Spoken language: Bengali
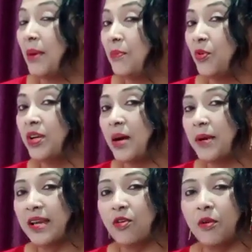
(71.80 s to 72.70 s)
আমার বোনটা
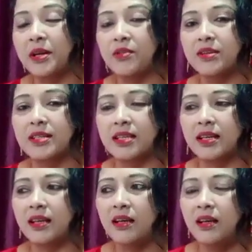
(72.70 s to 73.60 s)
আমাকে কমেন্ট করেছে
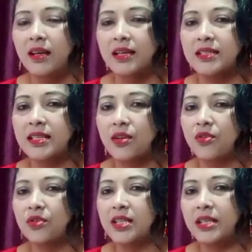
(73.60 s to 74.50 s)
যে
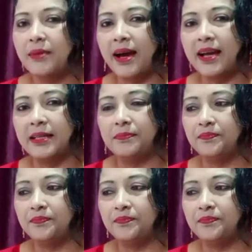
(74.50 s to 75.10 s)
হলো দিদি ভাই